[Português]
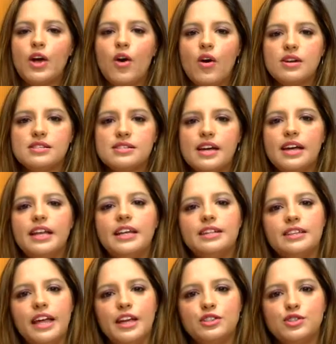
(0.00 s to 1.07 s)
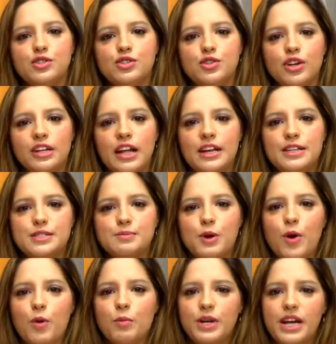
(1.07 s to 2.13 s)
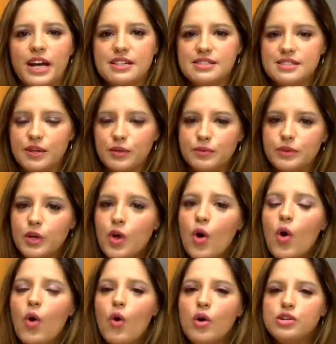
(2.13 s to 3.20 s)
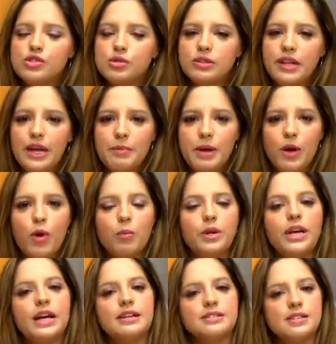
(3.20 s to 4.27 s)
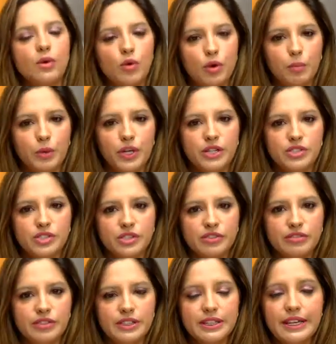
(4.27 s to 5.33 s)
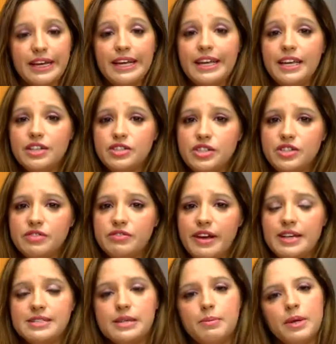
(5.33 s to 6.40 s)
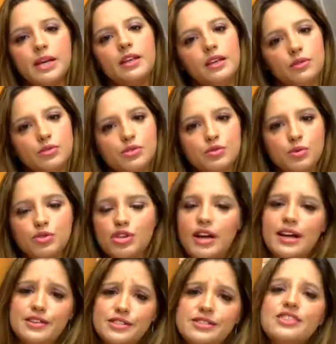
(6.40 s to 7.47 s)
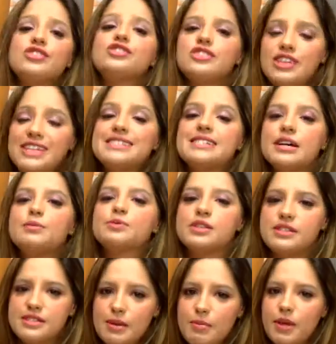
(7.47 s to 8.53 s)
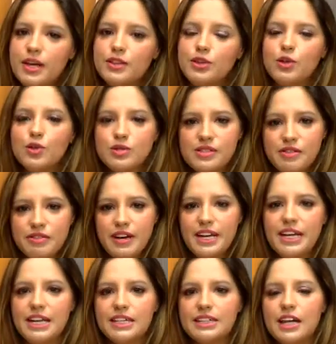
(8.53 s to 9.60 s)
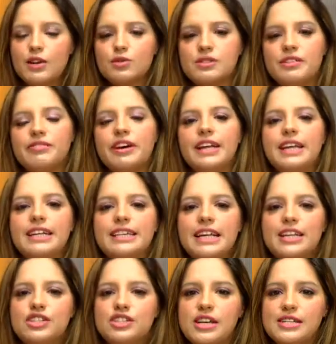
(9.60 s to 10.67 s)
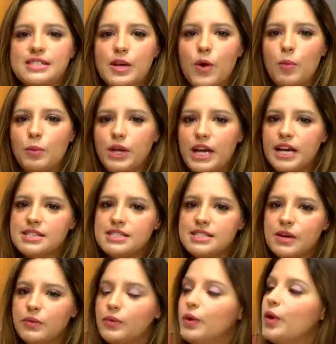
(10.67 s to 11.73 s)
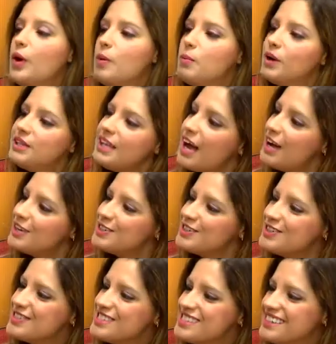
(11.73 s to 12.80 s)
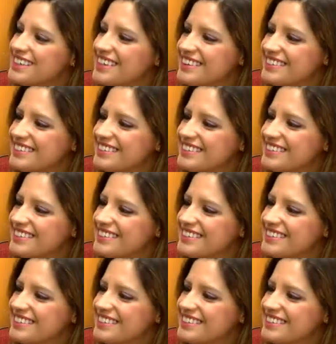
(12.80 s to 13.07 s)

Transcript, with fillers: gosta e entende de jornalismo e comunicação. Hoje o tema é comunicação corporativa e a gente vai receber aqui no estúdio, aliás, já estamos recebendo Lúcia Faria, da Lúcia Faria Inteligência em Comunicação. Boa tarde, Lúcia. Boa tarde,